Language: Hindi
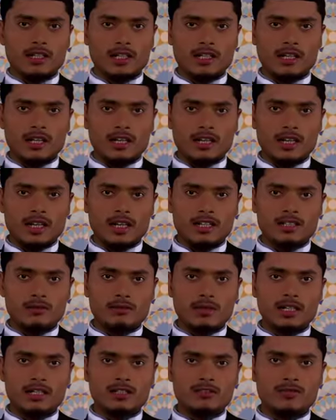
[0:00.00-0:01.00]
यानी अल्लाह
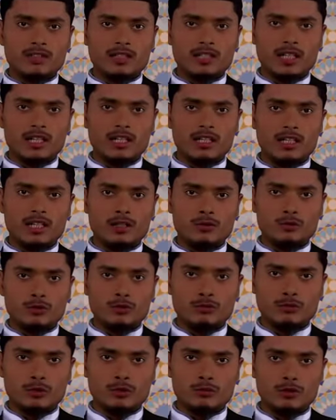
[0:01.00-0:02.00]
तबारक व ताली
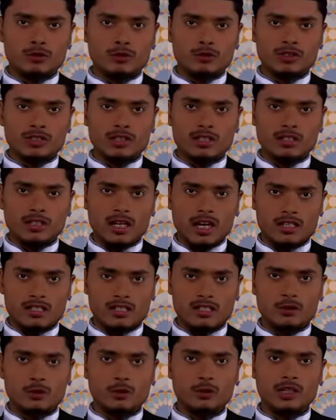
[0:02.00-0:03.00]
उन मोमिनों से
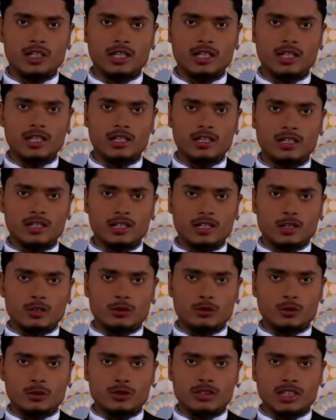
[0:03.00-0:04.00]
राज़ी हो गया
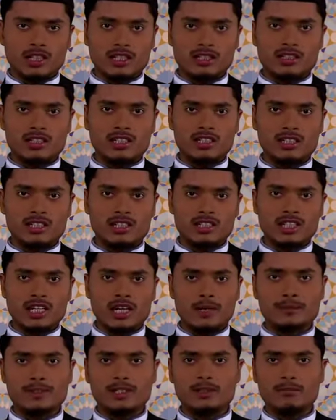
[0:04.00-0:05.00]
जो दरख्त के नीचे
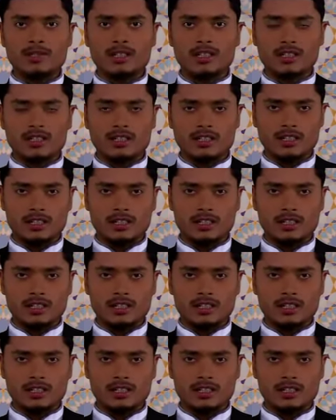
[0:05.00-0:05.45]
आपसे बैत ले